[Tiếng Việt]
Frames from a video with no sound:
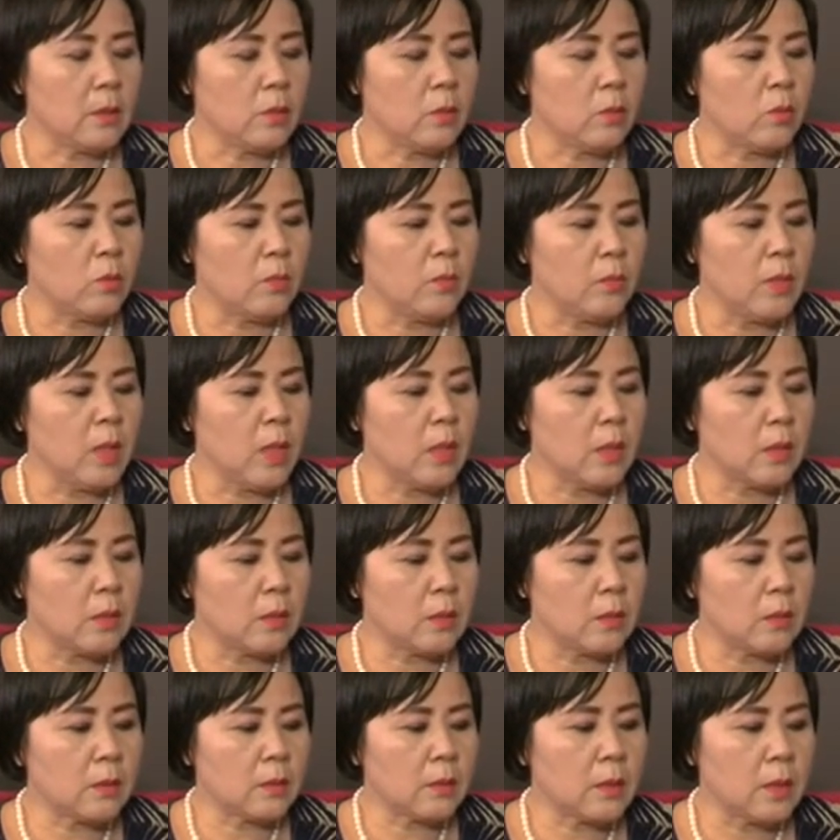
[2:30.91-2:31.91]
tôi mượn
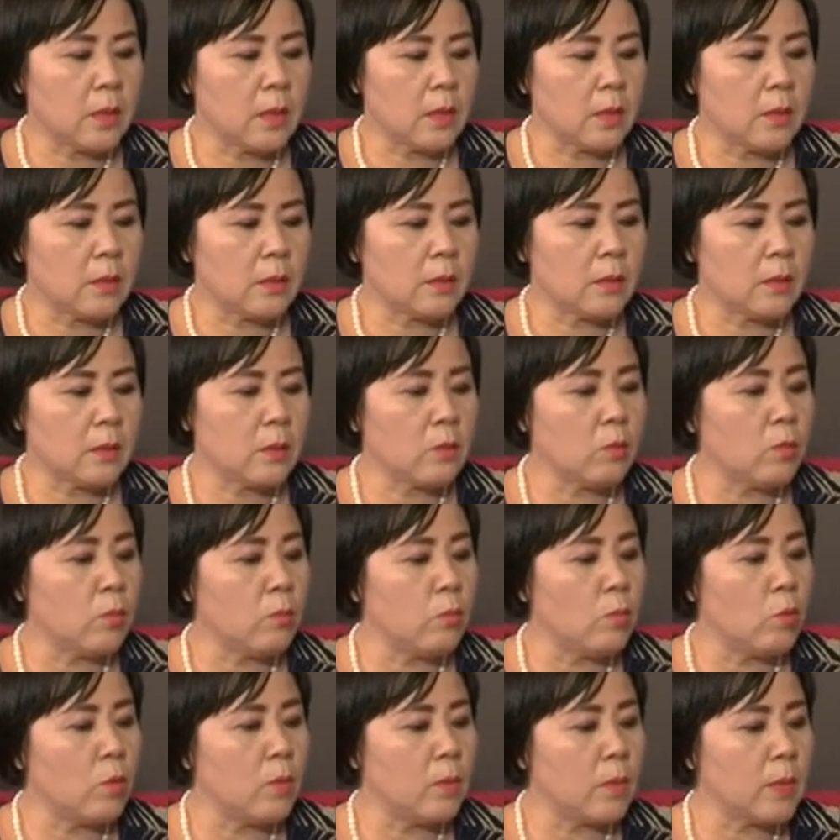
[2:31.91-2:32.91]
tiền để tôi
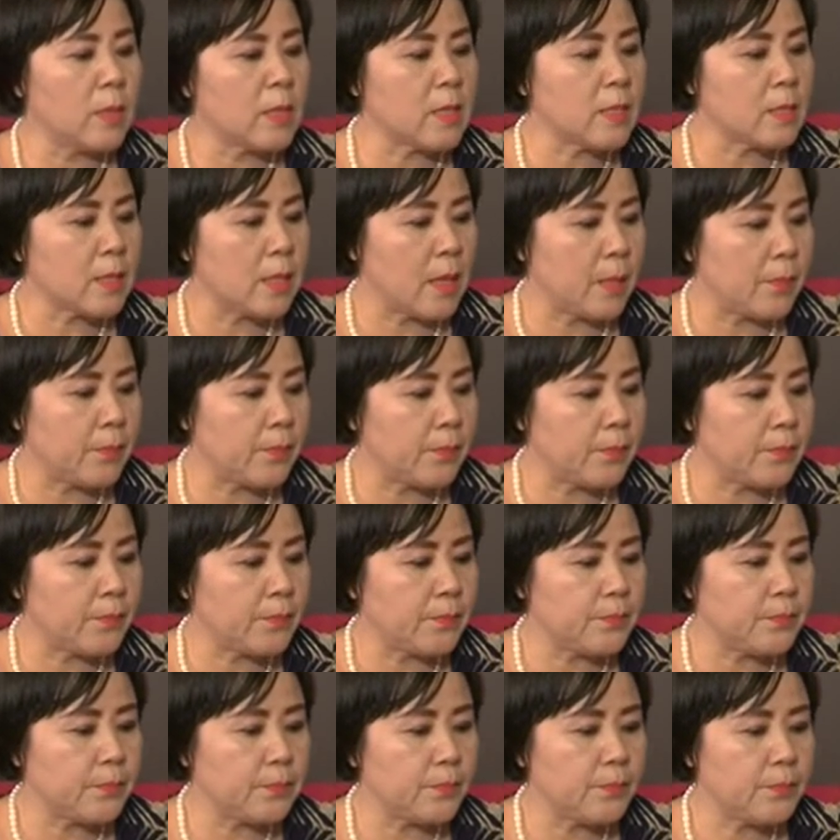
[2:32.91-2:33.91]
mua một cái sạp
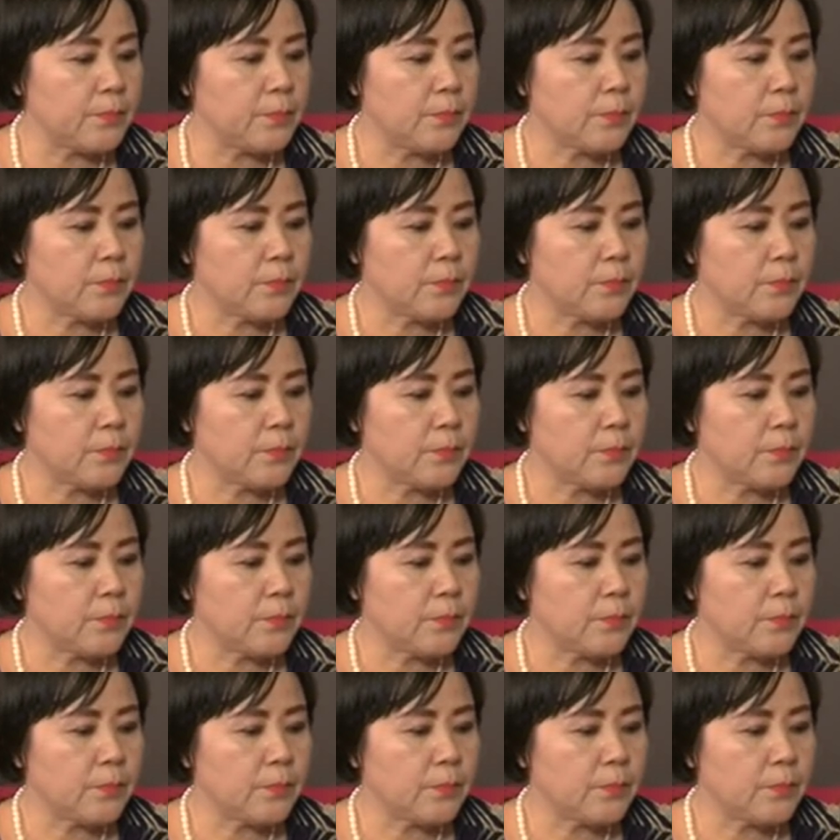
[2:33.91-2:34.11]
dạ.